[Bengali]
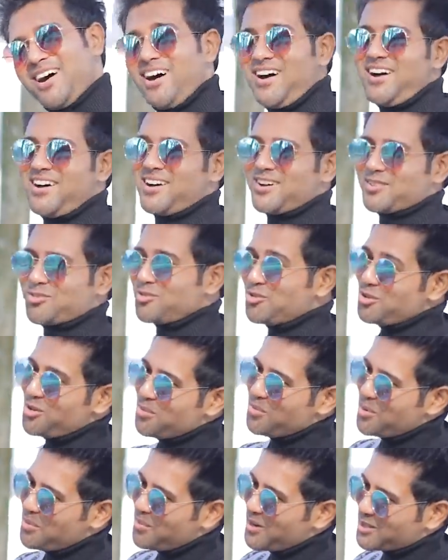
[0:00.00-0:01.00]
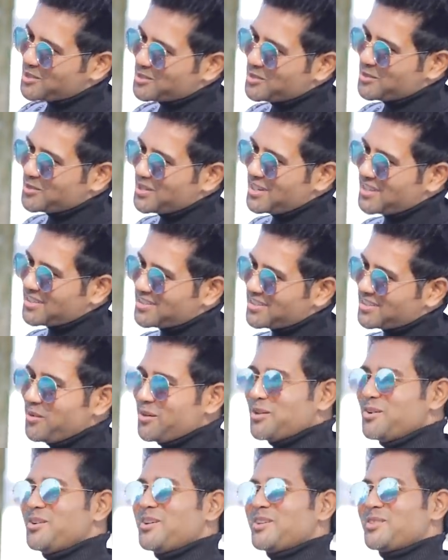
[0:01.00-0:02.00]
আহা তুলবো বাসর রাতে
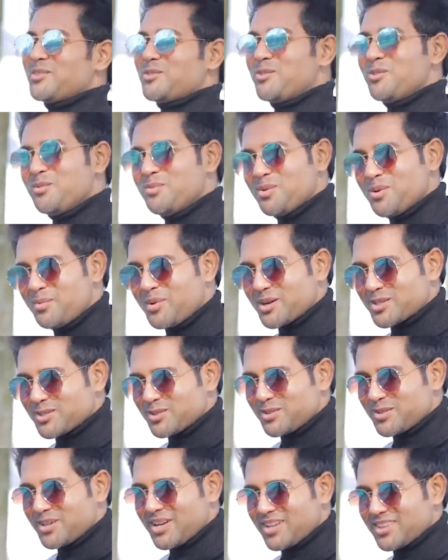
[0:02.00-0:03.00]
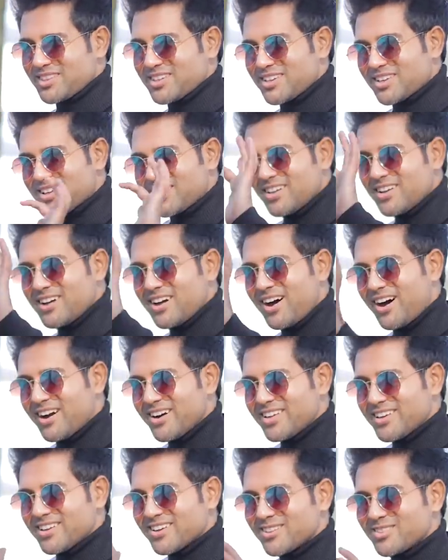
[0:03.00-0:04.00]
ওই হয়ে তুলবো বাসর রাতে
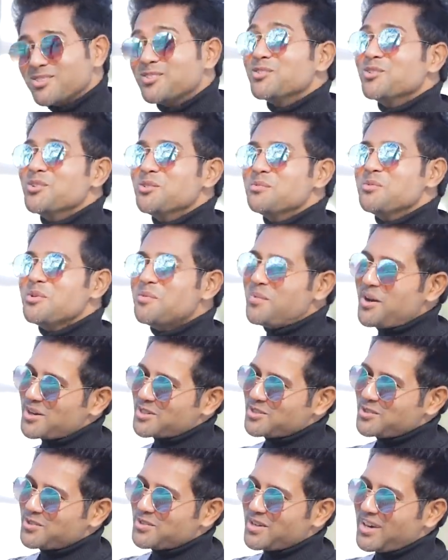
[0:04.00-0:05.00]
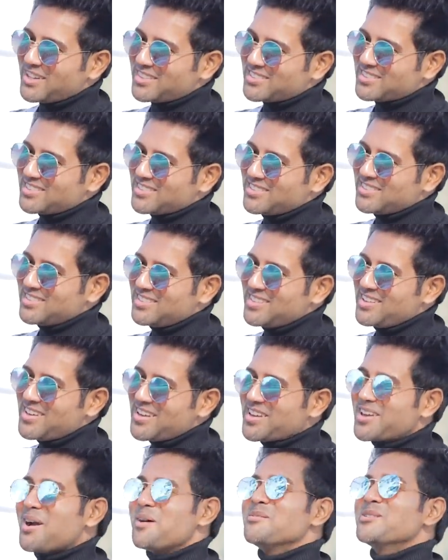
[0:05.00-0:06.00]
আরে তুলবো বাসর রাতে
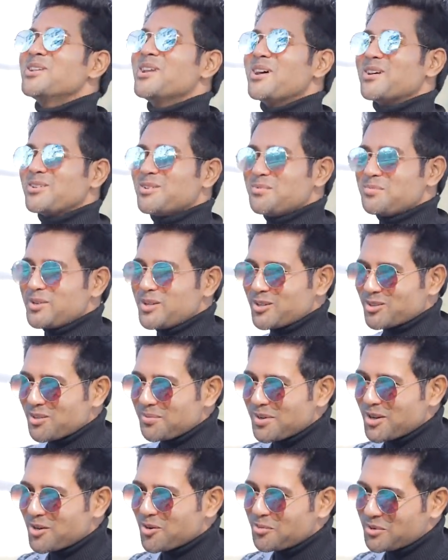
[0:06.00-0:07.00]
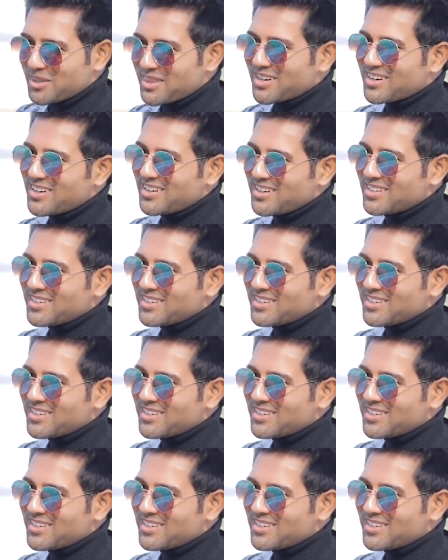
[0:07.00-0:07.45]
কেমন লাগলো প্রিয়তমা কবিতাটা